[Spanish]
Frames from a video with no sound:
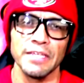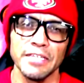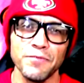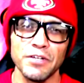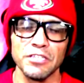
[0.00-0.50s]

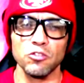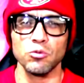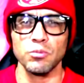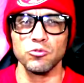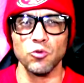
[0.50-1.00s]
Y enfrente
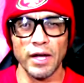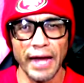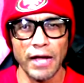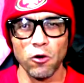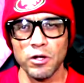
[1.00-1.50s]
tuvimos un
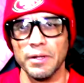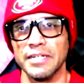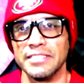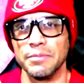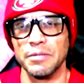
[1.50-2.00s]
gran
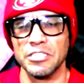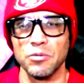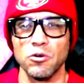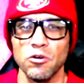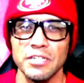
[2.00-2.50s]
coreback que se llama
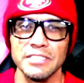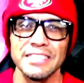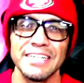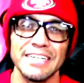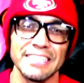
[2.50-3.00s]
Trevor Lawrence